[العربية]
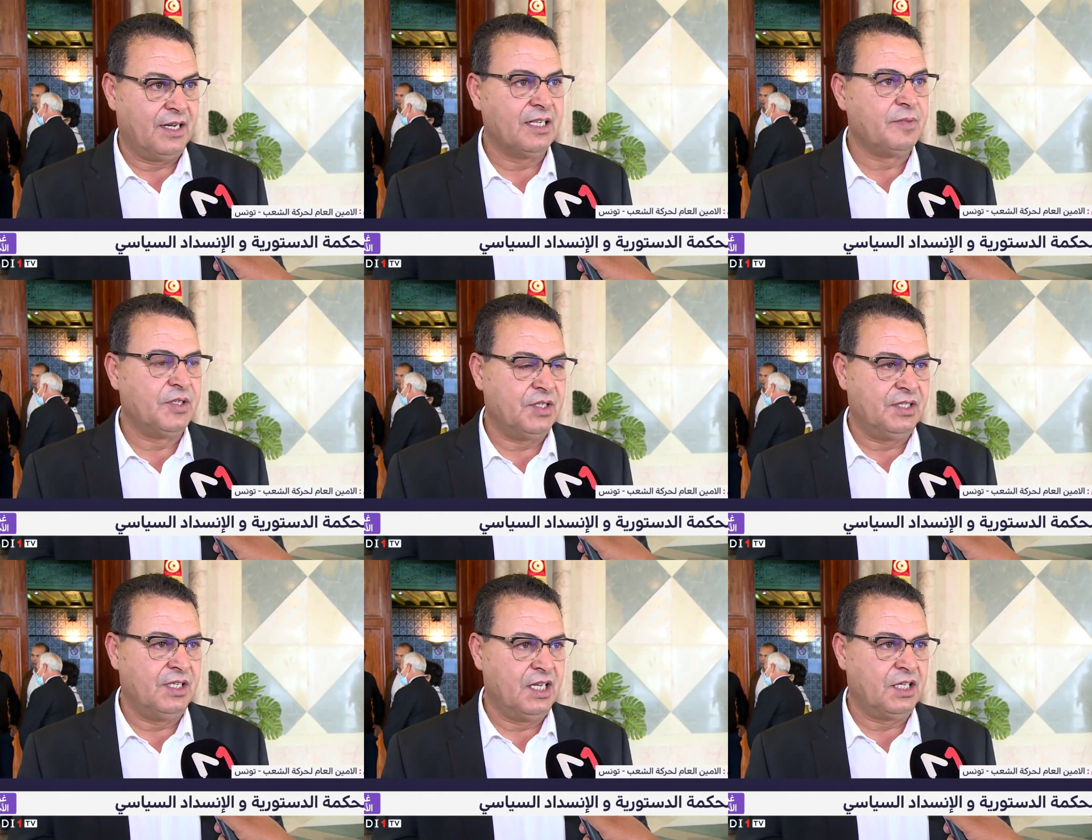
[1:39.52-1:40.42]
عن الأزمة
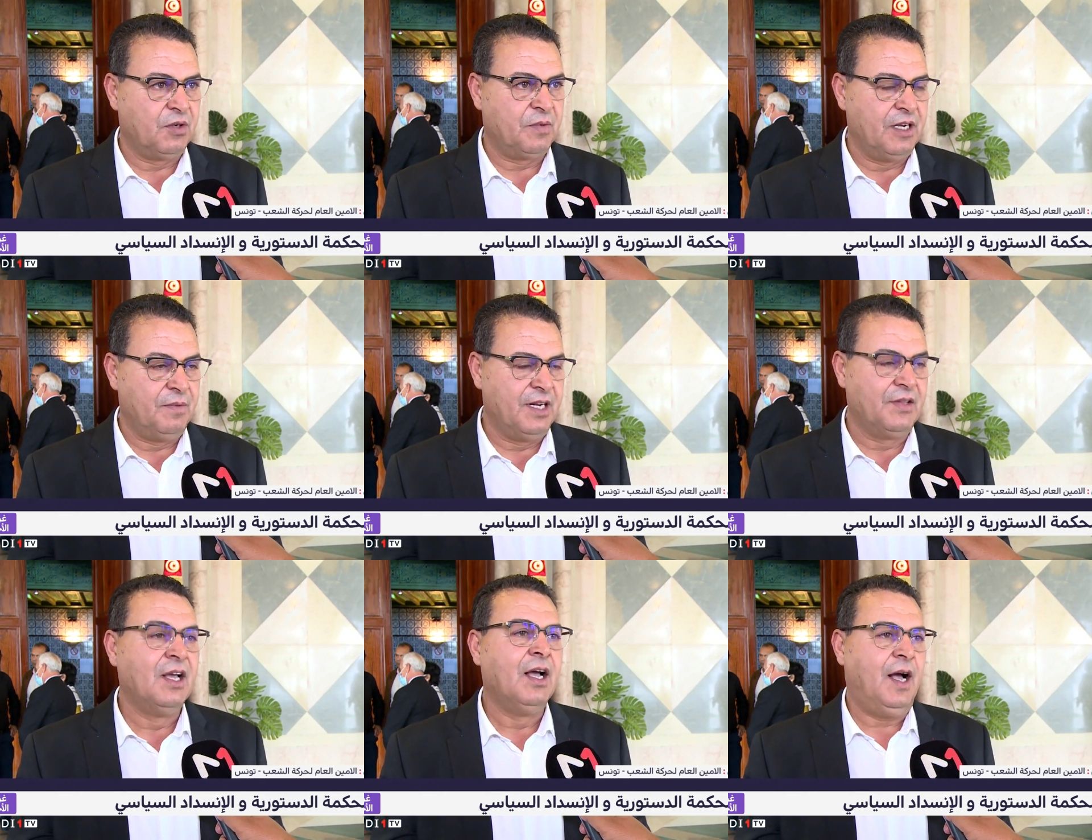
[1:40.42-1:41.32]
السياسية التي تمر بها
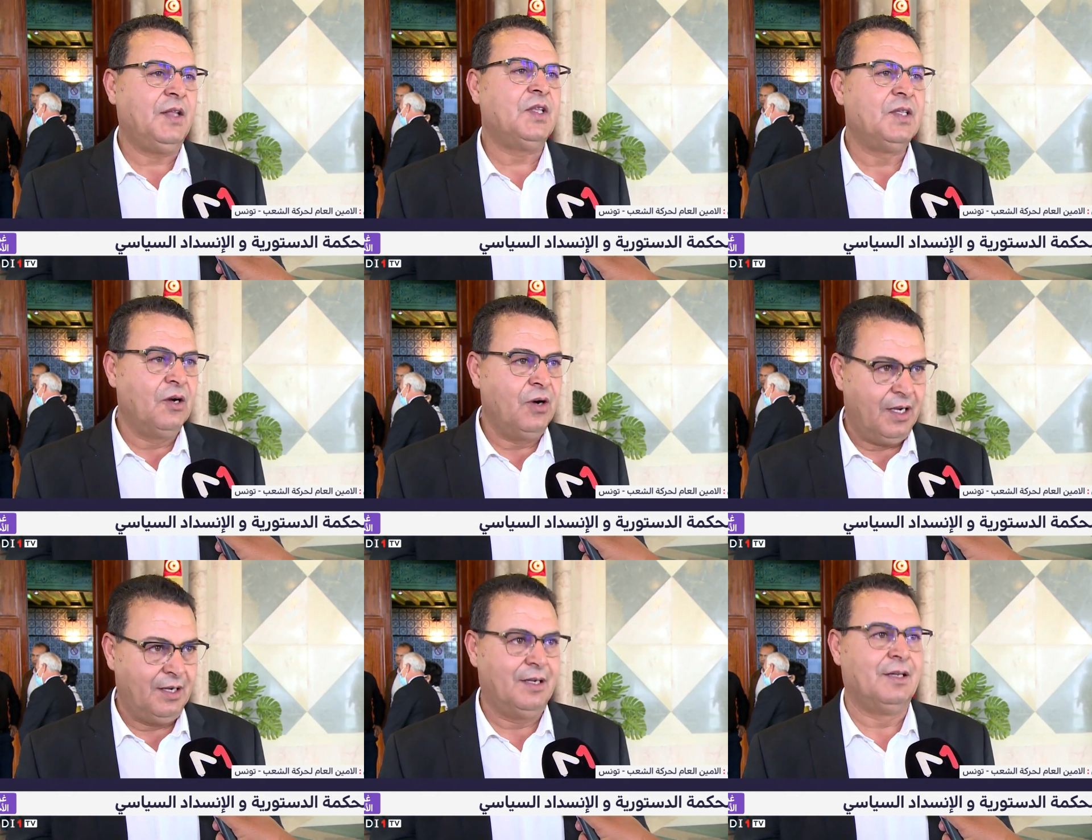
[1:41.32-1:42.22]
البلاد حتى
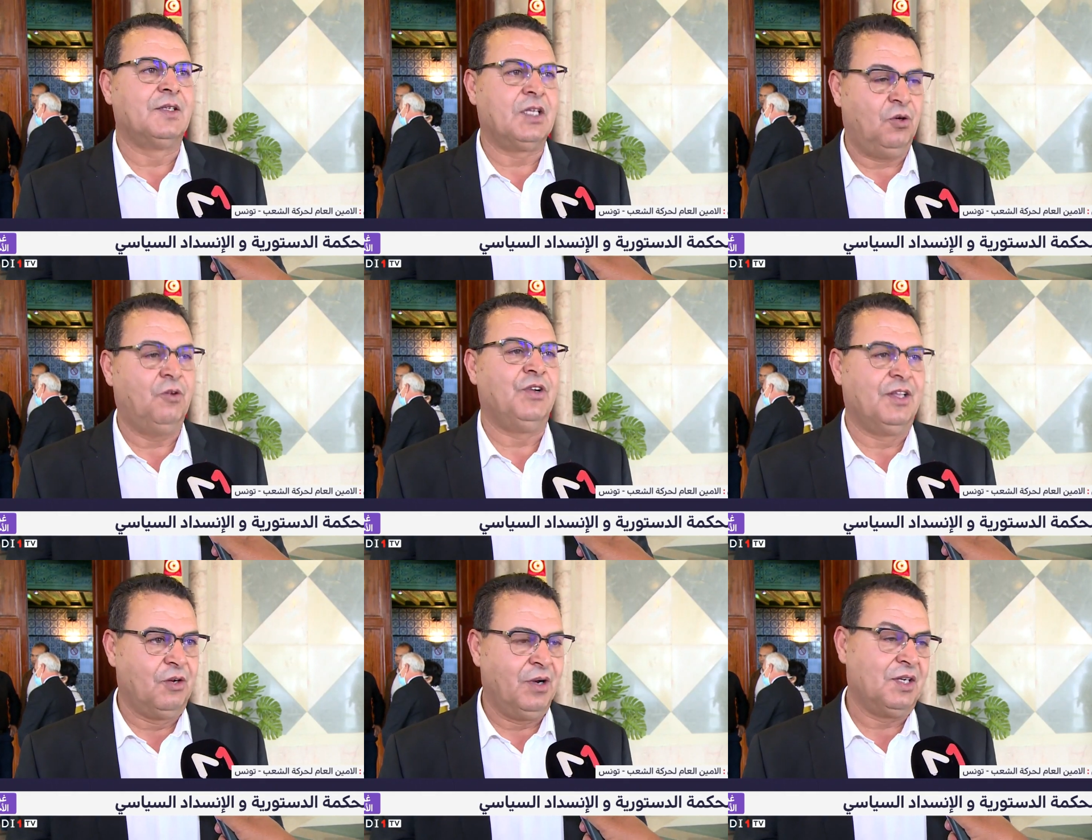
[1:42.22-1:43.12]
الدواعي اللي طرحوا في
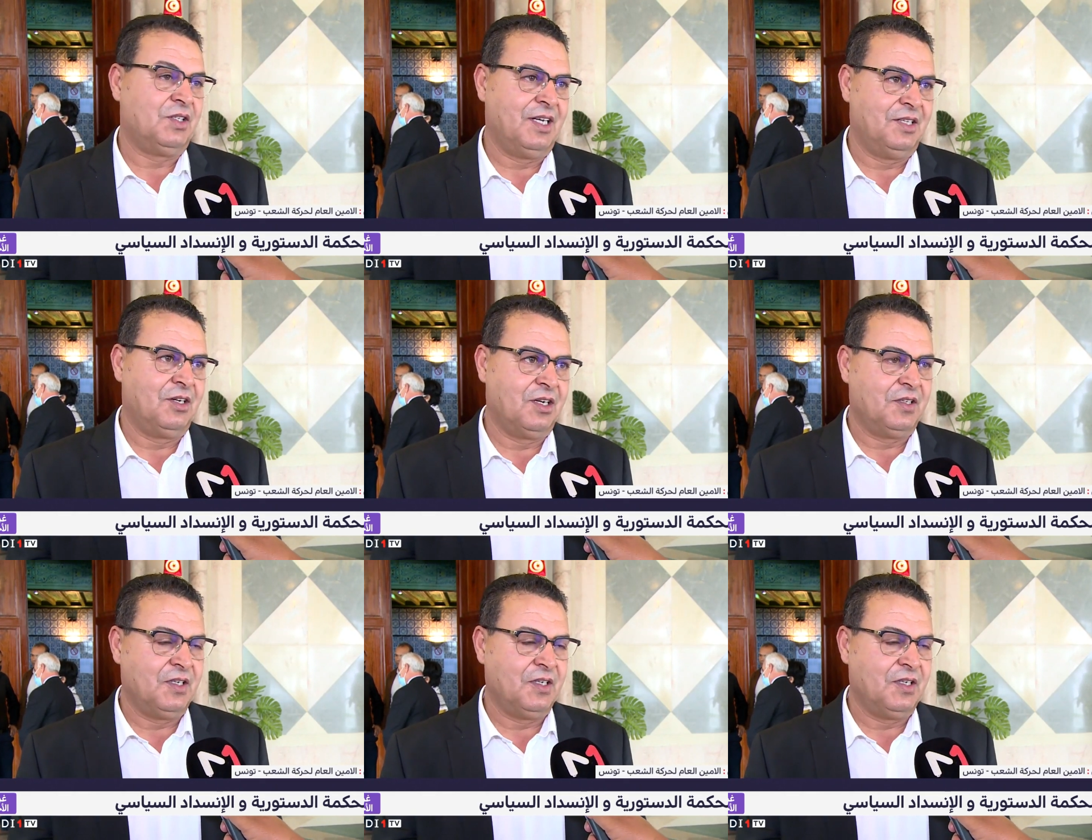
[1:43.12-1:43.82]
هذا الوقت يعني